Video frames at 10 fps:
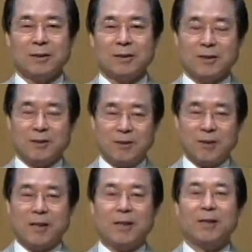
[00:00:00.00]

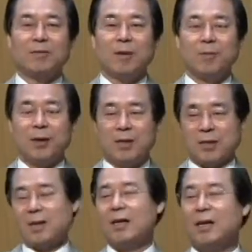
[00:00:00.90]
이렇게 하나님 앞에
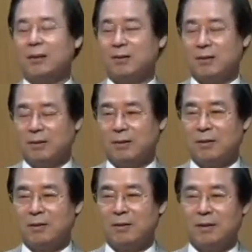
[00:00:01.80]
찬양하는
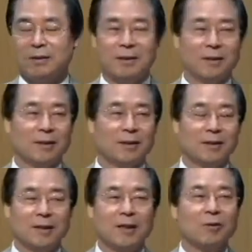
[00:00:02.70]
예,
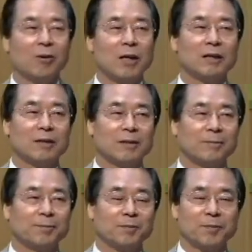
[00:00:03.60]
이런 광경.
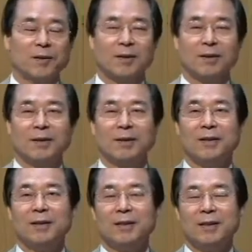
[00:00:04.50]
예,
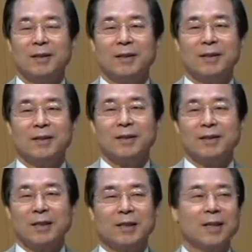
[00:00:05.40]

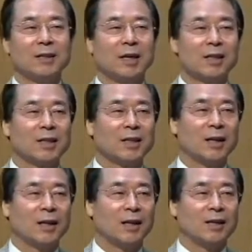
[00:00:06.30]
찬양을
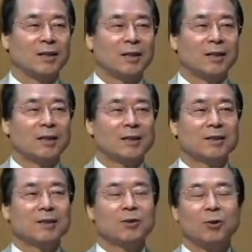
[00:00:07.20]
하니까 그
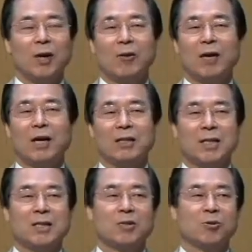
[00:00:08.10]
노래와
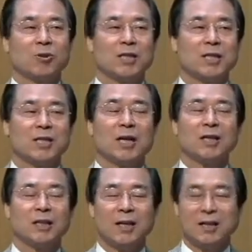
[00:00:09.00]
찬송이
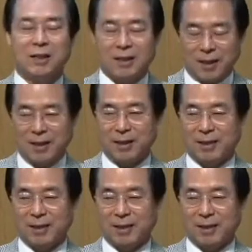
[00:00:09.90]
시작될 때